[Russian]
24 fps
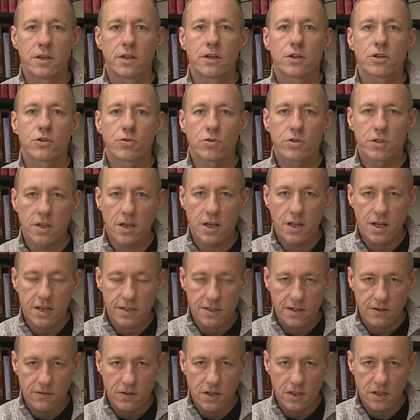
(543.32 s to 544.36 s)
что страна
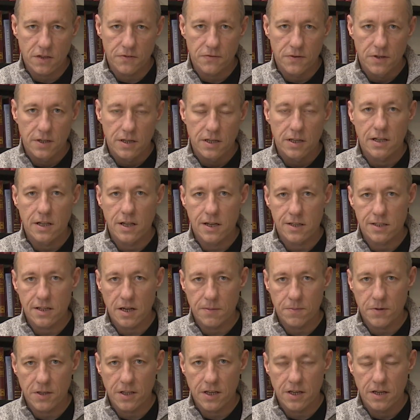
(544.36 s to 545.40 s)
Советов для
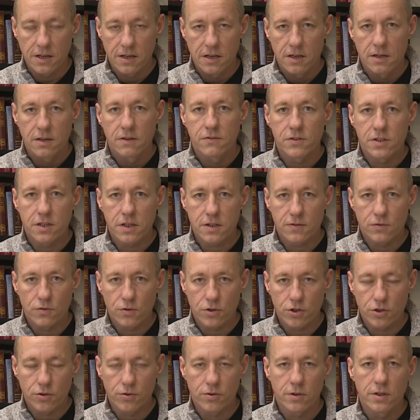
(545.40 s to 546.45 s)
Запада все равно,
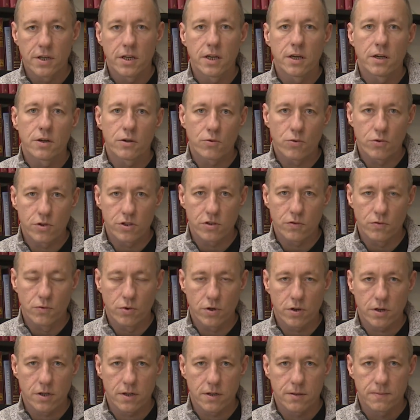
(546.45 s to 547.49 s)
что кость в
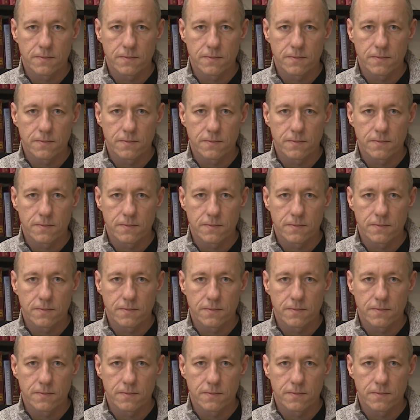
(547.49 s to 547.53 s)
горле.